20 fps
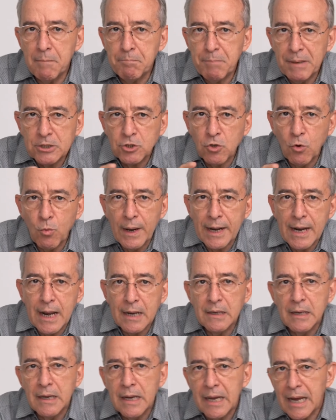de peso
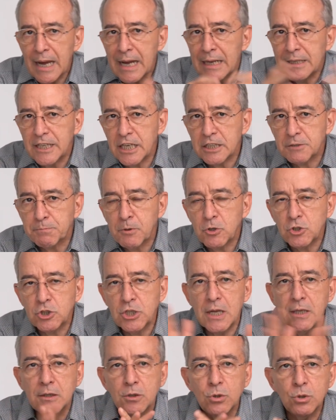fueran el
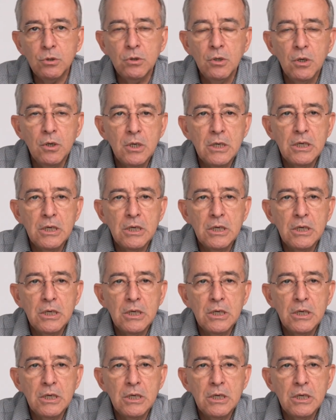10%,